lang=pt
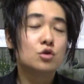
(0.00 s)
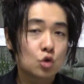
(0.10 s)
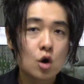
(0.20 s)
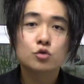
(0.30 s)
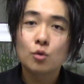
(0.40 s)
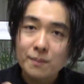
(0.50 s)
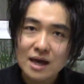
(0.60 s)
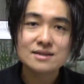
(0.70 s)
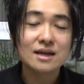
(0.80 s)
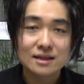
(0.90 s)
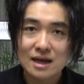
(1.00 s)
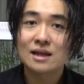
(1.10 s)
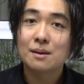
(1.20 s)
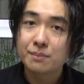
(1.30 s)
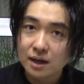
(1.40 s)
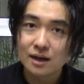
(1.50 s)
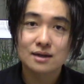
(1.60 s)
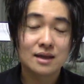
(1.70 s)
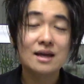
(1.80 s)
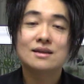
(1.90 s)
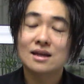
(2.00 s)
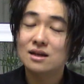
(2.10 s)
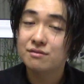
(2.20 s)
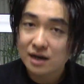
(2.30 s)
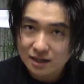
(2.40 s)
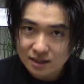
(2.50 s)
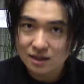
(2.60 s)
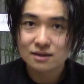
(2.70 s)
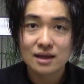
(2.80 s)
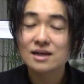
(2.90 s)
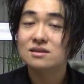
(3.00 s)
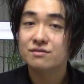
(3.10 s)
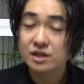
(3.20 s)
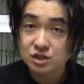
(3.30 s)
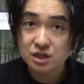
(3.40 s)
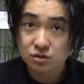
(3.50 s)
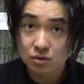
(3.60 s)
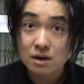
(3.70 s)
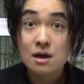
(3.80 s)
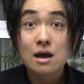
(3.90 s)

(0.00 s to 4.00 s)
Todo mês tem que estar tá na banca, tem que estar tá na livraria, tem que ser vendido.